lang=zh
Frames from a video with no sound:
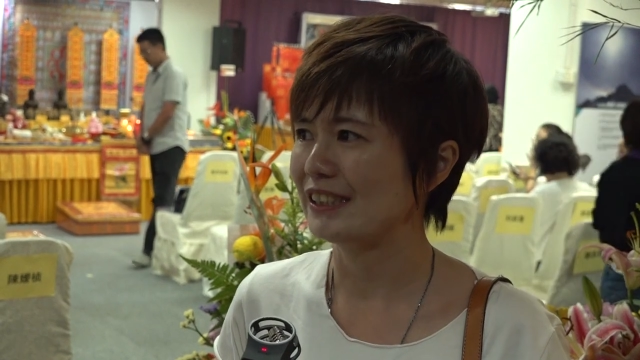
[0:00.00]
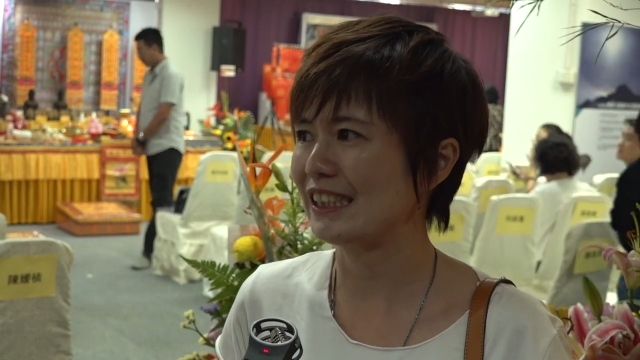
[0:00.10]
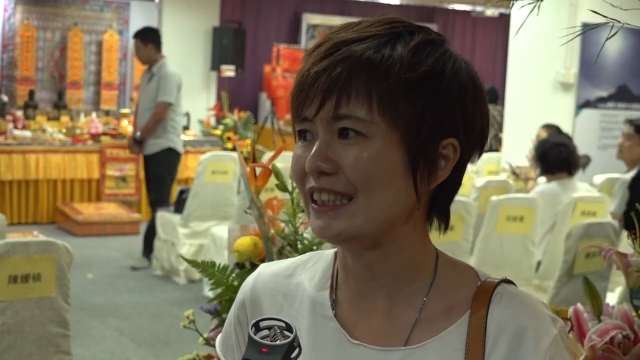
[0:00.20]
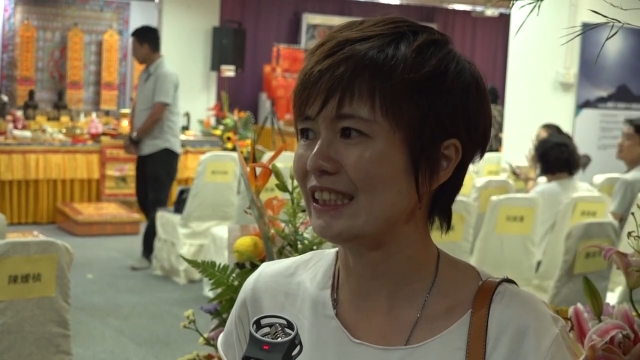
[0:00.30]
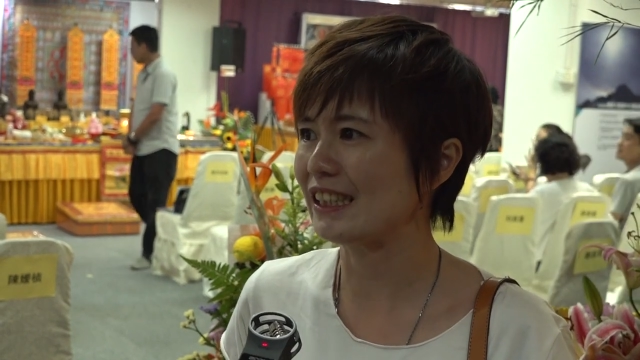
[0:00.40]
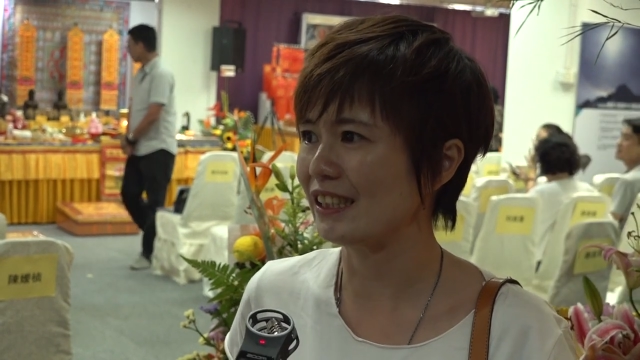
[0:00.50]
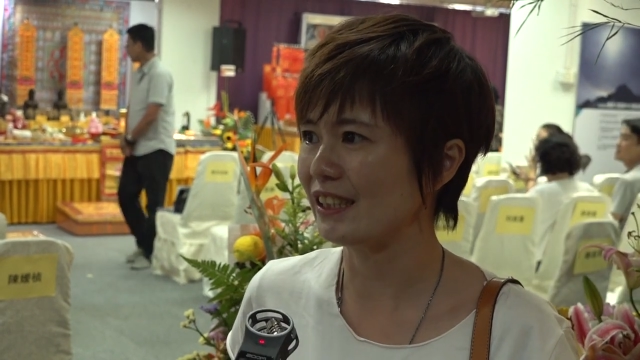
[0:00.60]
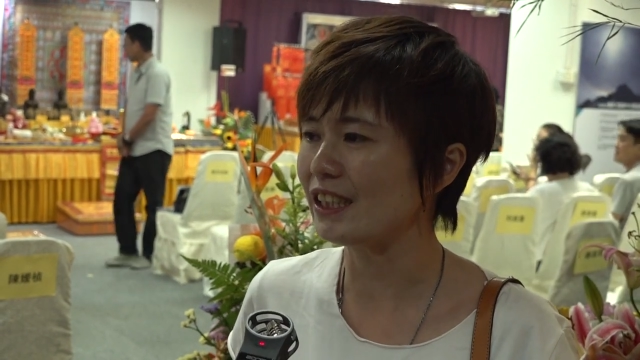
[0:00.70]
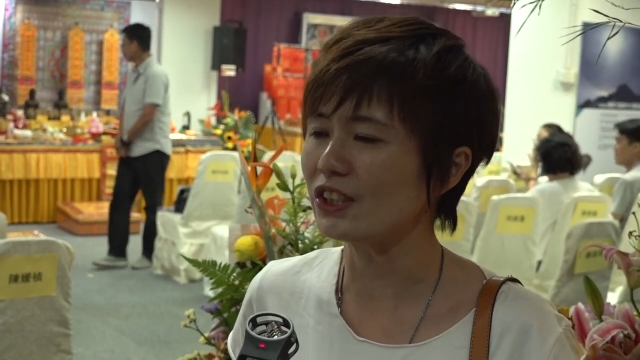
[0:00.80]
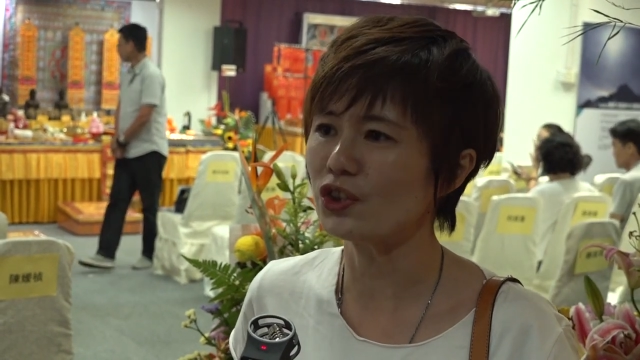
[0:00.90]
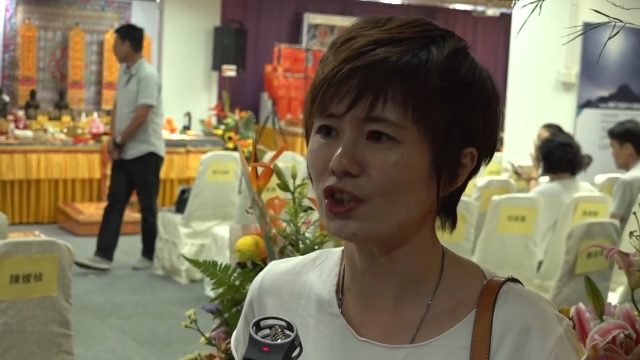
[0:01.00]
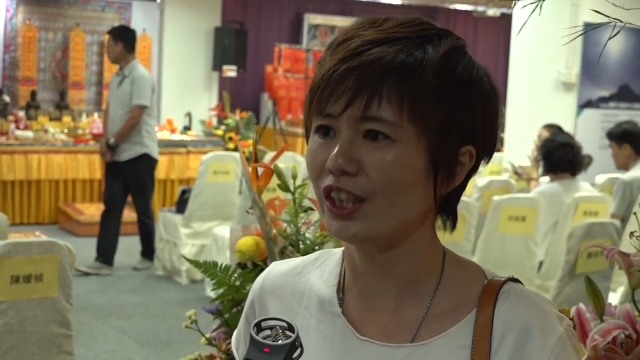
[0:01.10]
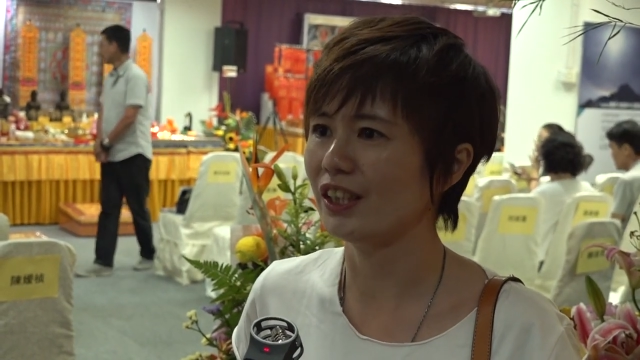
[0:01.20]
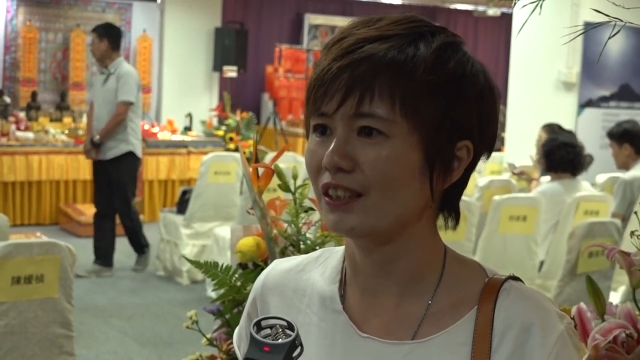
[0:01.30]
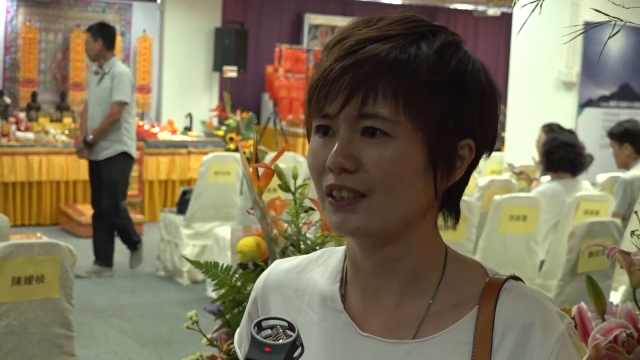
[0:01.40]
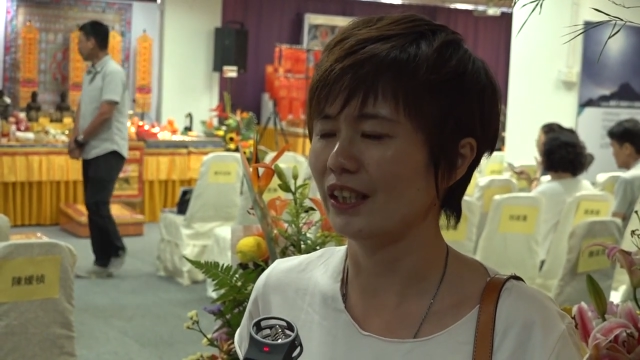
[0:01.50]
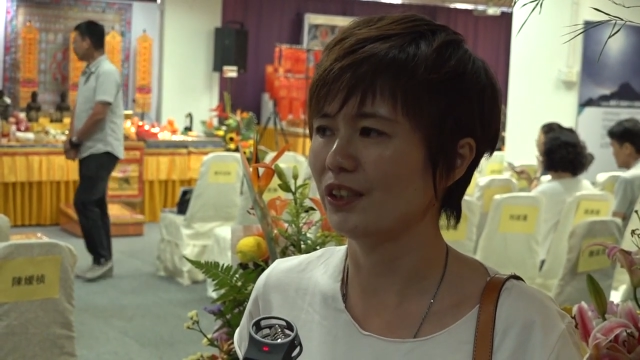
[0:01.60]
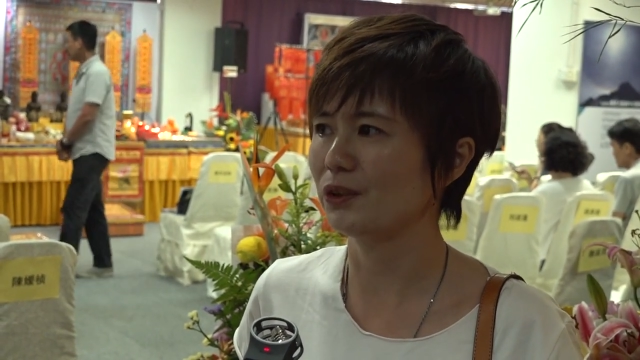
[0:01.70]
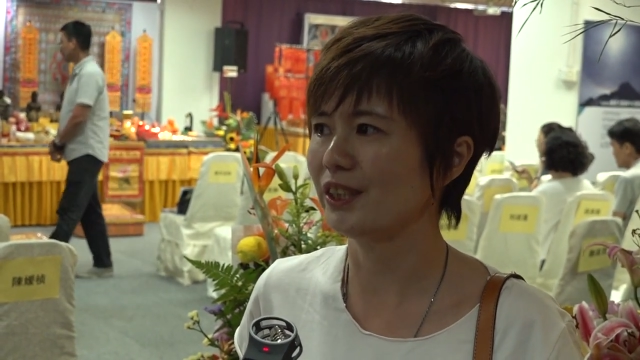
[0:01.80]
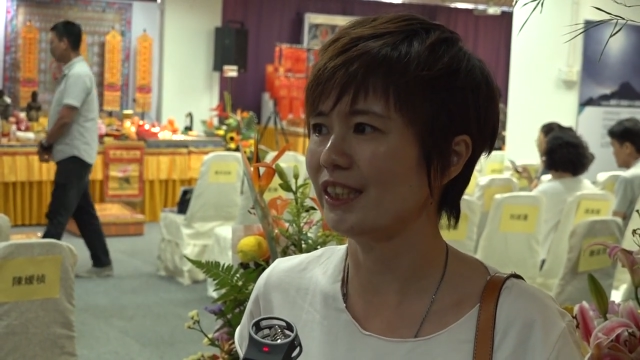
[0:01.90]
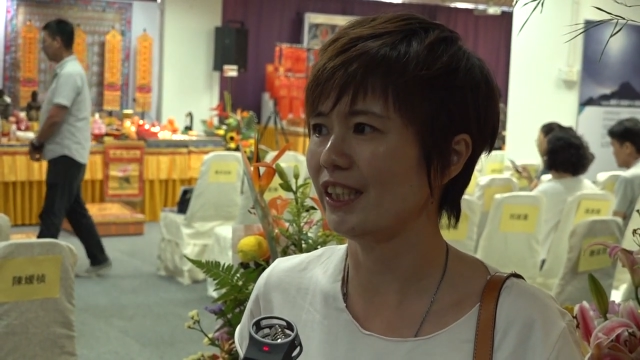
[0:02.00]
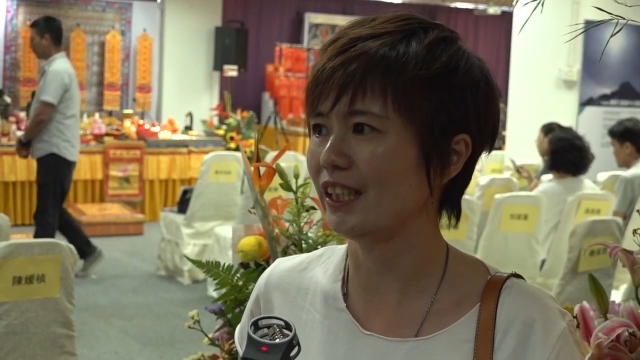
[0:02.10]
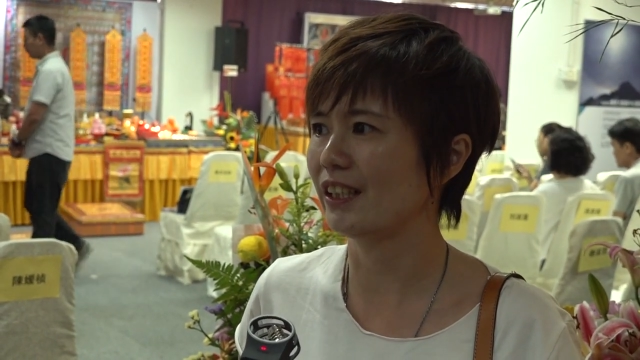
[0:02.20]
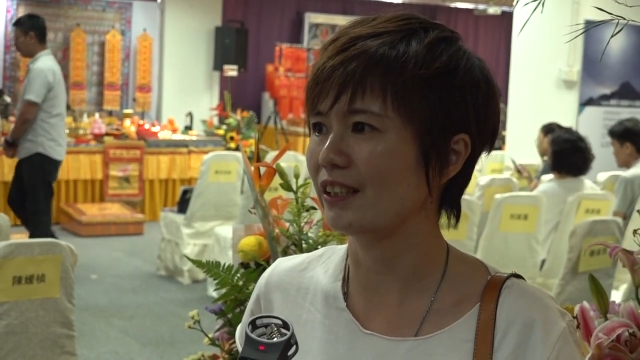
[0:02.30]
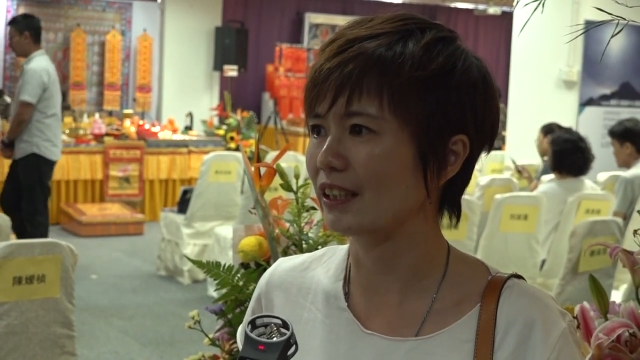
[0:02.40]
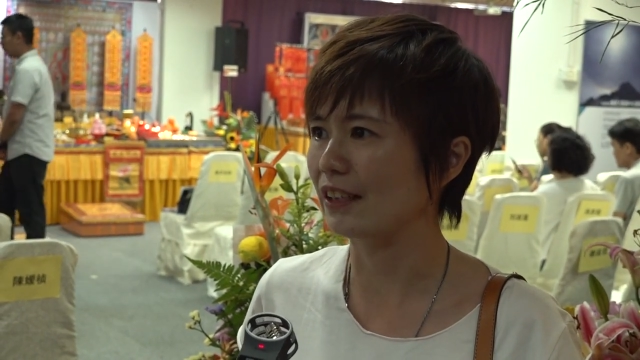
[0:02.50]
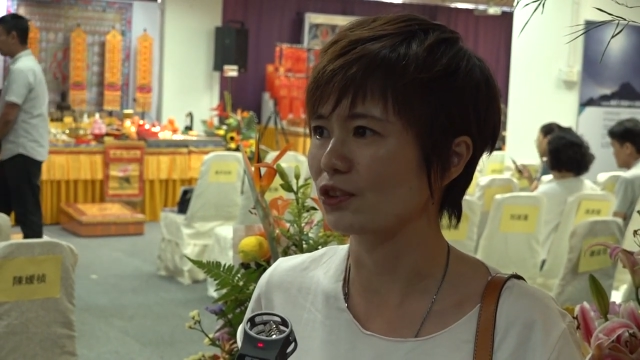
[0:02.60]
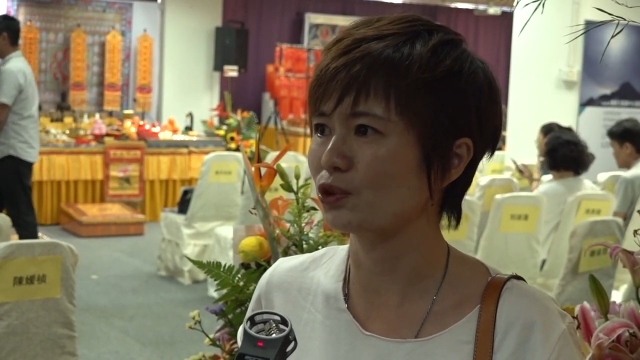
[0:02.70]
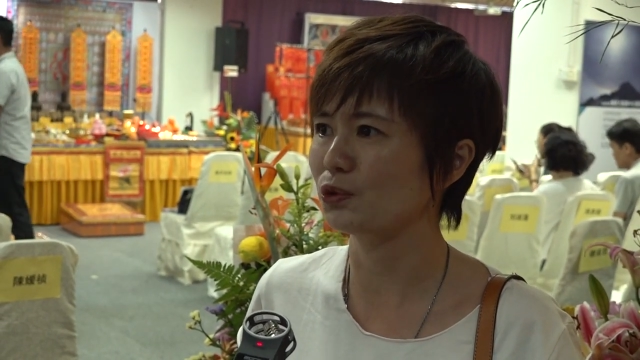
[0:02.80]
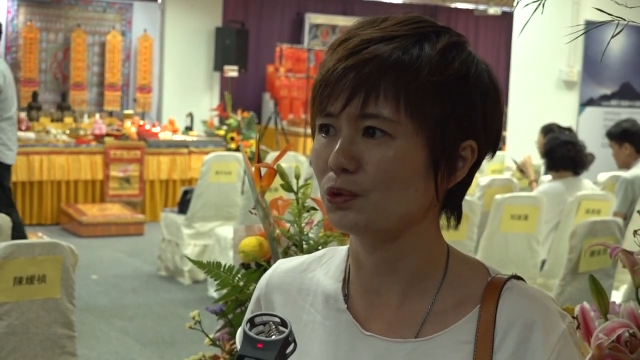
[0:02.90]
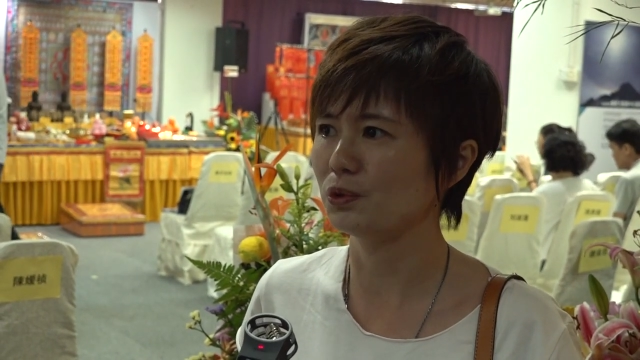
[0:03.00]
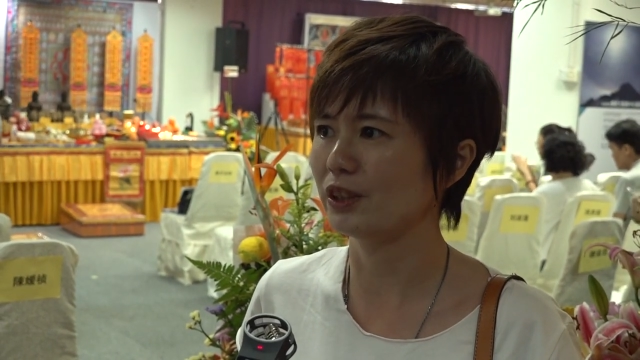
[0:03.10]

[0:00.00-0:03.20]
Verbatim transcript: 自己的体觉还有一些感触，